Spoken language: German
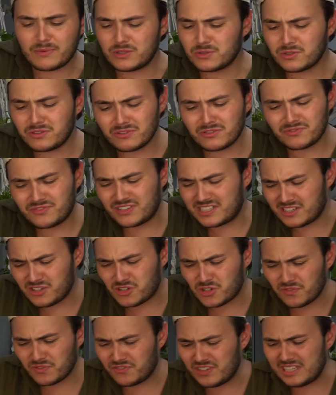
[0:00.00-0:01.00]
Minuten und wir sind
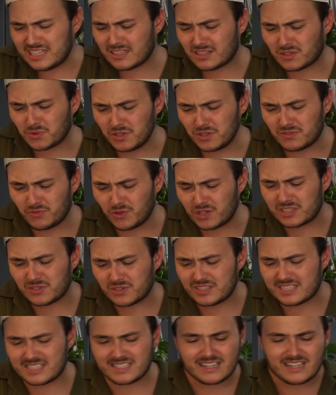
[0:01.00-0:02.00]
schon wieder durch, wirklich.
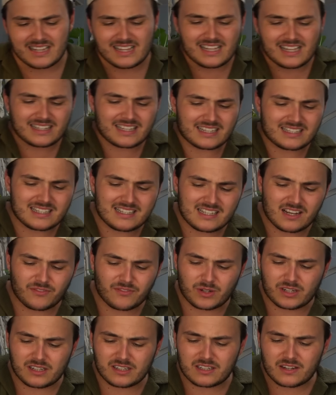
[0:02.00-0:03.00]
Und das, das ist ja
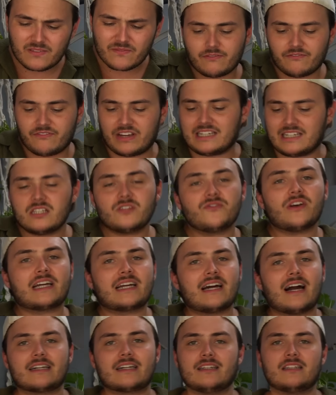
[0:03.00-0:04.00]
wirklich, wer das
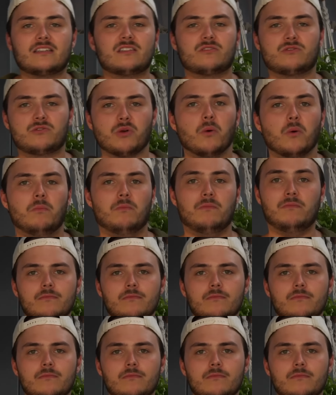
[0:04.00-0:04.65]
verkackt, ist dumm.